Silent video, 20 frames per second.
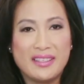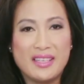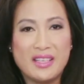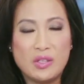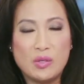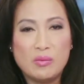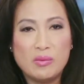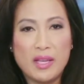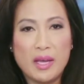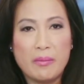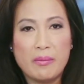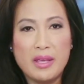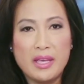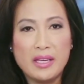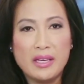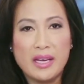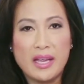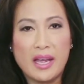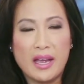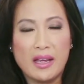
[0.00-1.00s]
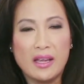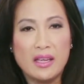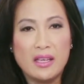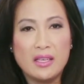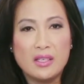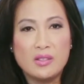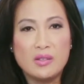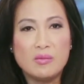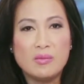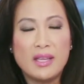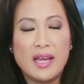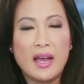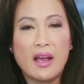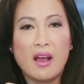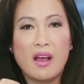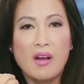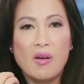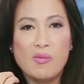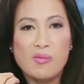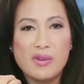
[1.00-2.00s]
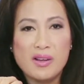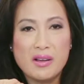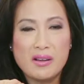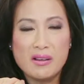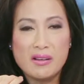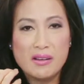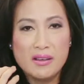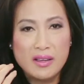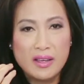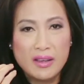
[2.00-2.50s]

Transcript: thì chúng ta biết là chúng ta không có